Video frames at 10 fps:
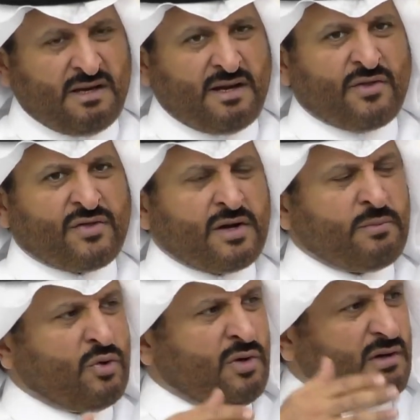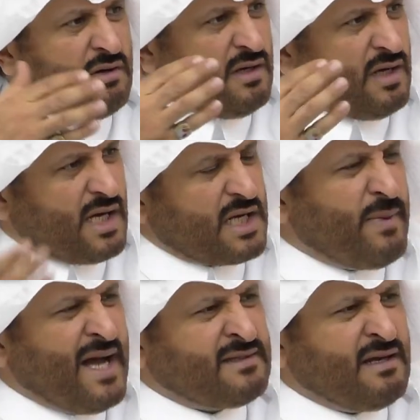نضرب
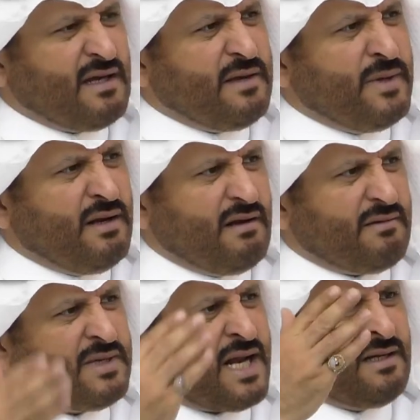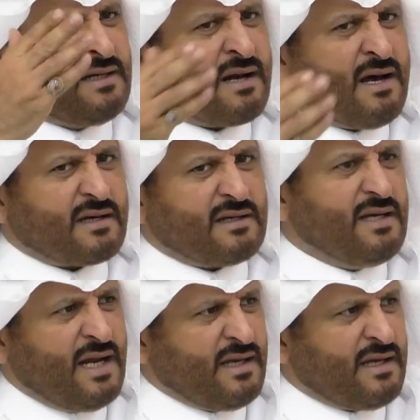أكباد الإبل من العراق
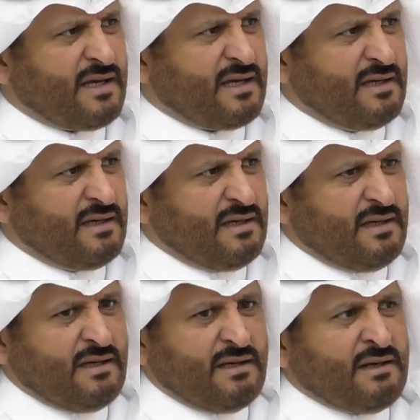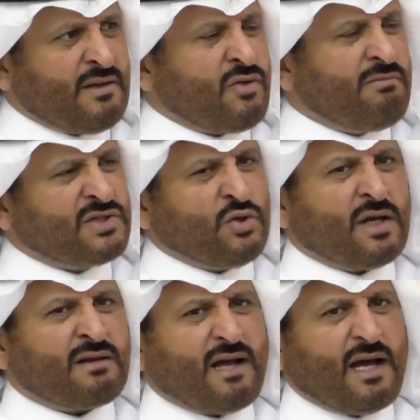إليك ثم
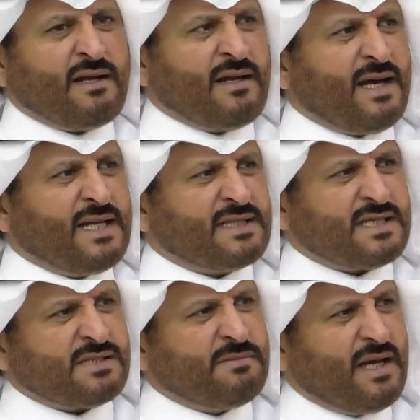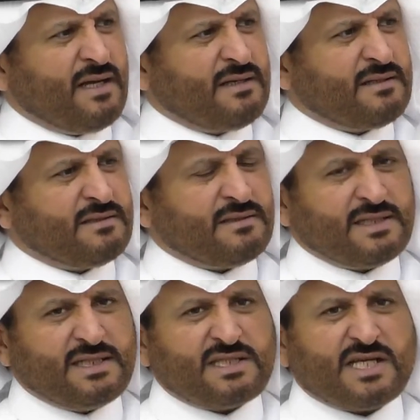تعرض عنا لتسمع
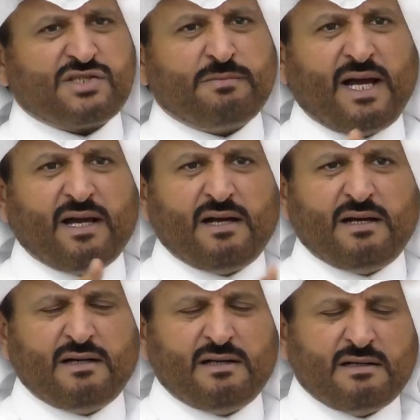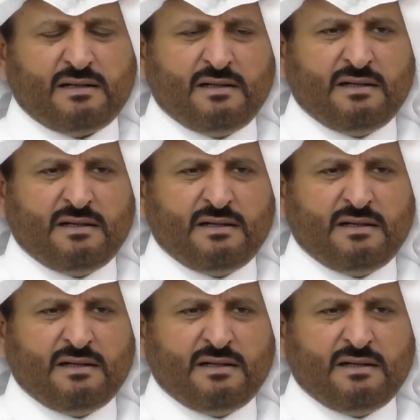لتسمع آه،